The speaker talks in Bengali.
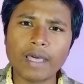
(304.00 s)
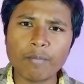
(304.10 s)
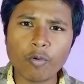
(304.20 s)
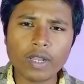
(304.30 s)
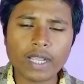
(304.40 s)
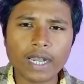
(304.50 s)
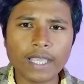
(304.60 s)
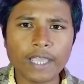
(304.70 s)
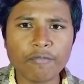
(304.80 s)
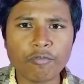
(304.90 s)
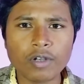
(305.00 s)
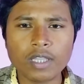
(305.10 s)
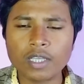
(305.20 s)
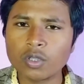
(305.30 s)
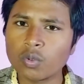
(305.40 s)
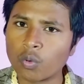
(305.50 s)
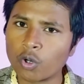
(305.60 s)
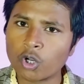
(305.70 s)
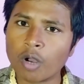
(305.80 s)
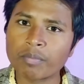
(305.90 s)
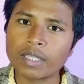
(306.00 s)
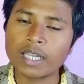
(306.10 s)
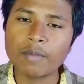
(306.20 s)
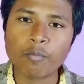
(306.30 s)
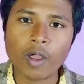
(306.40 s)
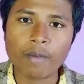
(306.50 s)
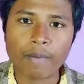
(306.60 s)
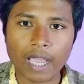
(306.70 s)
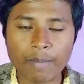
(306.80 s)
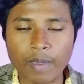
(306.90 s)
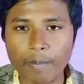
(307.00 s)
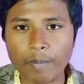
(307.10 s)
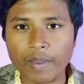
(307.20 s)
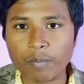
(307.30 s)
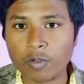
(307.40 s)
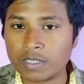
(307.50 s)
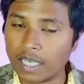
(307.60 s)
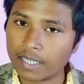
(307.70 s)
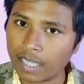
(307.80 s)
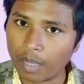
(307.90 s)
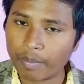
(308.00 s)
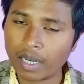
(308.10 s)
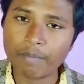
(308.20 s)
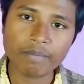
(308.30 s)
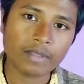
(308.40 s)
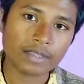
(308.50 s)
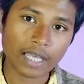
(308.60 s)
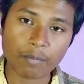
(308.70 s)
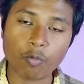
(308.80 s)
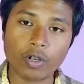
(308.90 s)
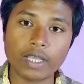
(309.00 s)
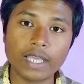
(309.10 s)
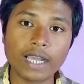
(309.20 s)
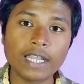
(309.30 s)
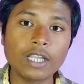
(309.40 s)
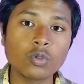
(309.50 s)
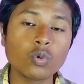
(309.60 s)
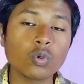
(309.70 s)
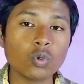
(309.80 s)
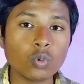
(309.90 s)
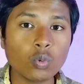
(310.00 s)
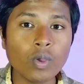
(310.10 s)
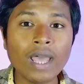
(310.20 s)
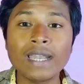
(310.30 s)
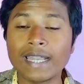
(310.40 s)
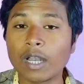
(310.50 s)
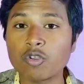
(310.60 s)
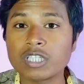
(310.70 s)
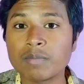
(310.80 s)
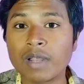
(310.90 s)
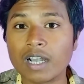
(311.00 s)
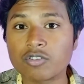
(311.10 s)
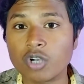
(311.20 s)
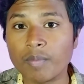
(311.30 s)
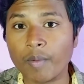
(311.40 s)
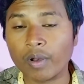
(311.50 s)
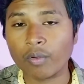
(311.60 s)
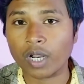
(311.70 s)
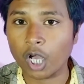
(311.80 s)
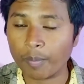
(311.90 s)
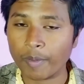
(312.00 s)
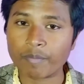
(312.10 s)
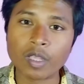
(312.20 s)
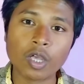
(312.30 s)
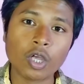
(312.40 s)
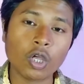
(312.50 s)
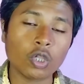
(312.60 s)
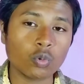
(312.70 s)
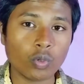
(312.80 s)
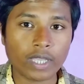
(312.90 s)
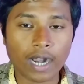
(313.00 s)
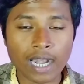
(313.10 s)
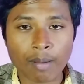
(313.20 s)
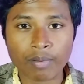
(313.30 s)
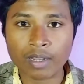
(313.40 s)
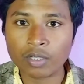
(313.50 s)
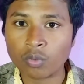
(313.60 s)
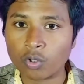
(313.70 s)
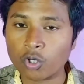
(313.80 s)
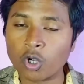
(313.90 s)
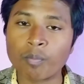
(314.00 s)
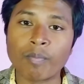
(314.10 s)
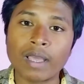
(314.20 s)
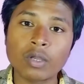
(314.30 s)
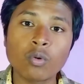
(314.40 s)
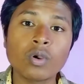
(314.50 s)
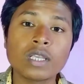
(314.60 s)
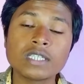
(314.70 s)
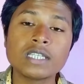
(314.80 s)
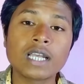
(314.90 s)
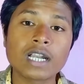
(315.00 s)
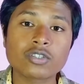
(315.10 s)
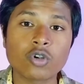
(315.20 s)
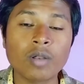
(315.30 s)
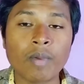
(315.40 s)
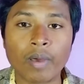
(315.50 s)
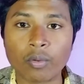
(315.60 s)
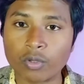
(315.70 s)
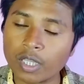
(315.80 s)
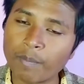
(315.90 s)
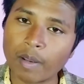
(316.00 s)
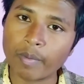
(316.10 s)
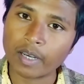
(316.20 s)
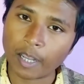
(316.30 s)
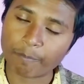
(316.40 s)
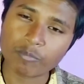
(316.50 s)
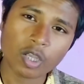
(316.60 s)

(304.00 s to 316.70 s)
তারপর এখানে এই ফোনটিতে কিন্তু কোনো রকম থ্রি পয়েন্ট ফাইভ এম এম হেডফোন জ্যাক থাকবে না তারপর এখানে কিন্তু ডুয়াল ন্যানো সিম কার্ড স্লট ব্যবহার করা হবে তো এখানে আপনারা কিন্তু কোনো রকম মাইক্রো এসডি কার্ড স্লট ব্যবহার করতে পারবেন না